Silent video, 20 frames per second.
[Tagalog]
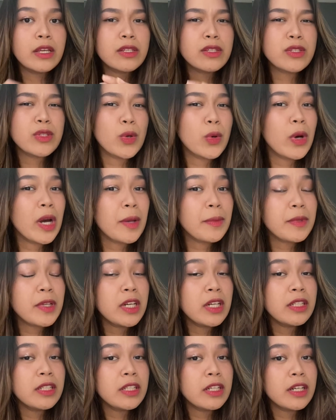So,
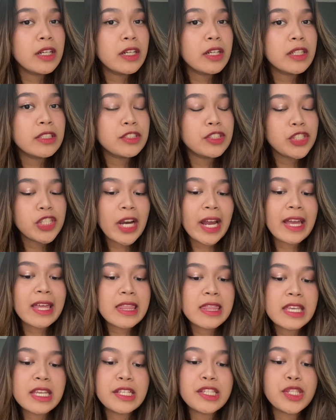I'm gonna
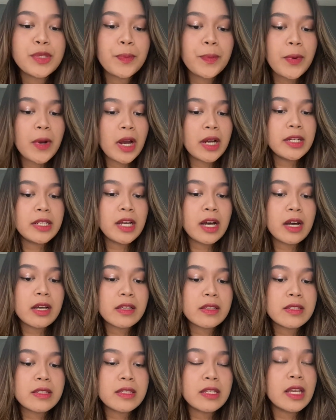try these
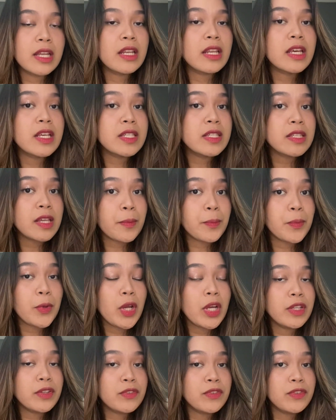products in a
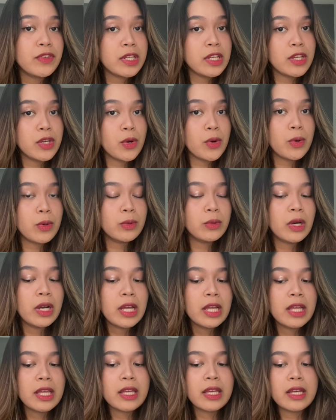separate video
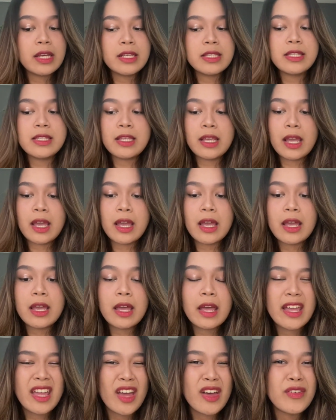
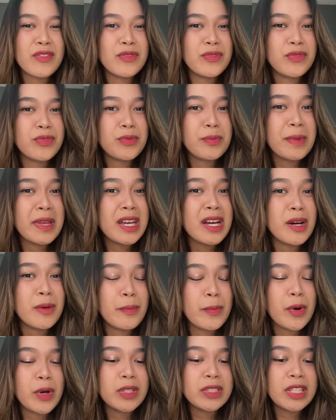kasi I have
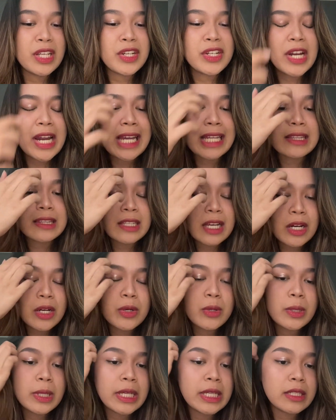makeup on na right
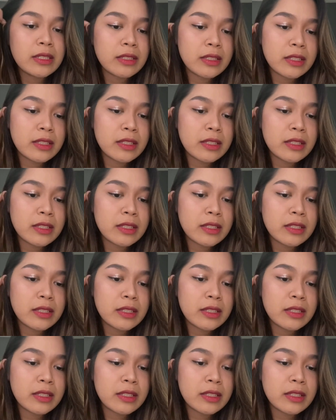now and